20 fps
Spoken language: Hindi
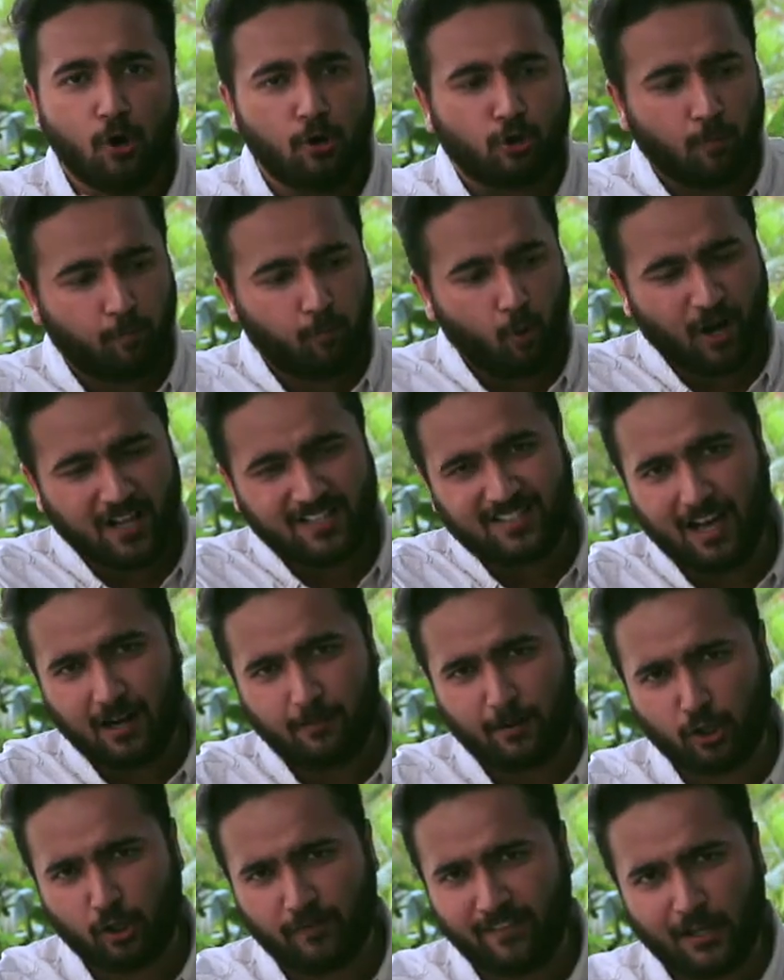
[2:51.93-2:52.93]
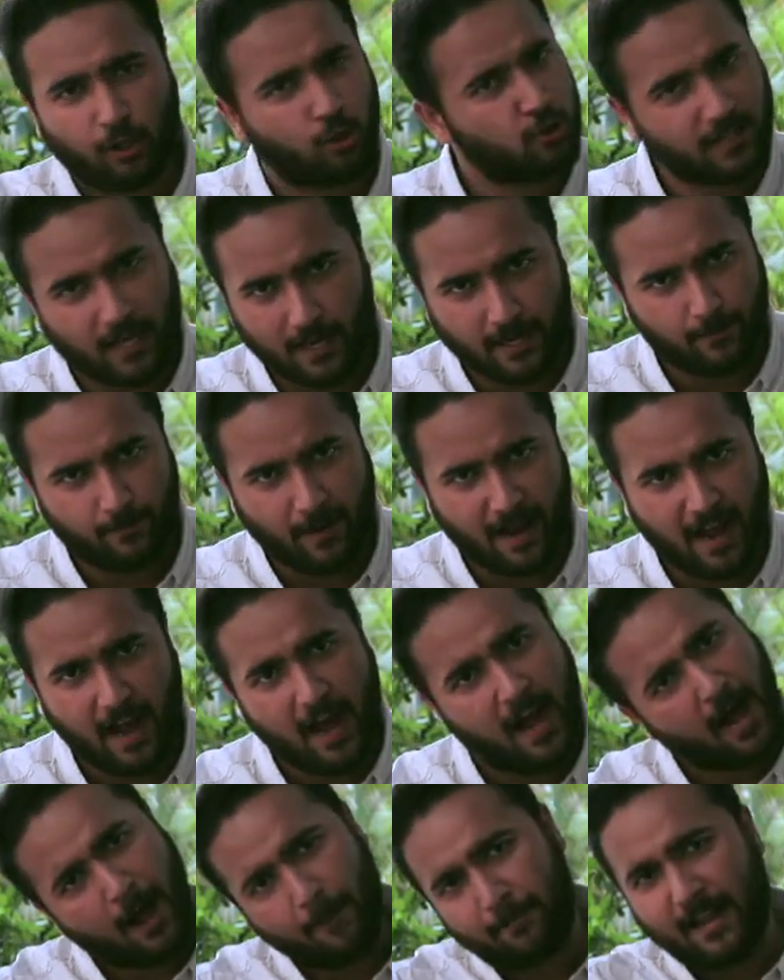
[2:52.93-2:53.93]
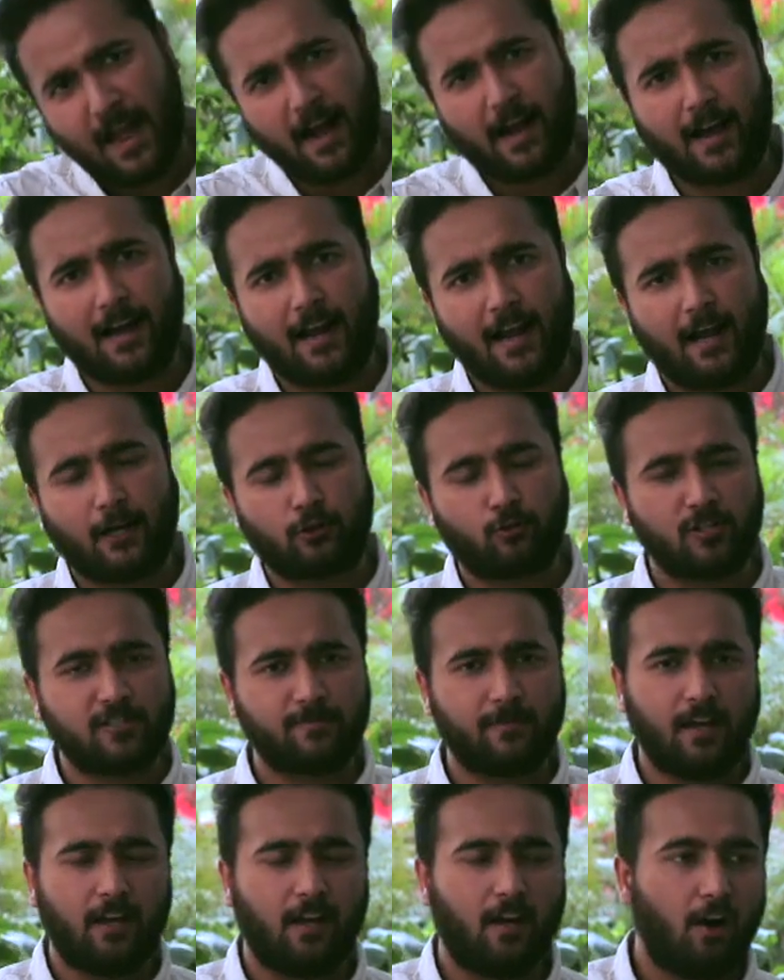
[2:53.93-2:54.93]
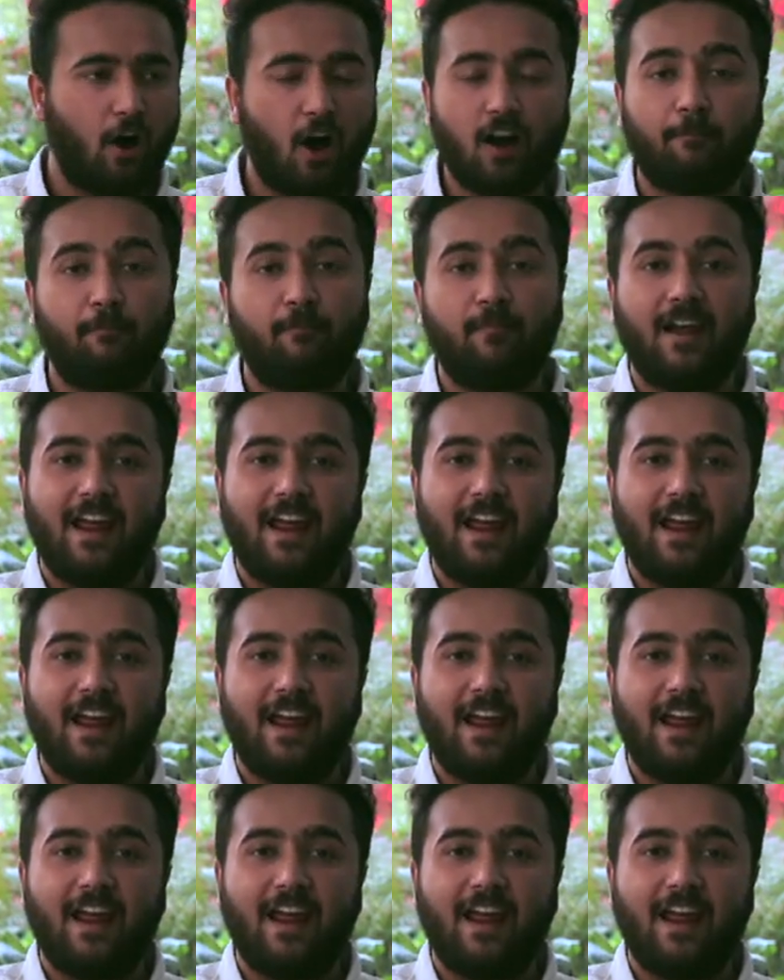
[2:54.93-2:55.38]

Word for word: तो पूरे साल भर तो वेट लूज कर नहीं पाया अब क्या कर लेगा तो इसमें और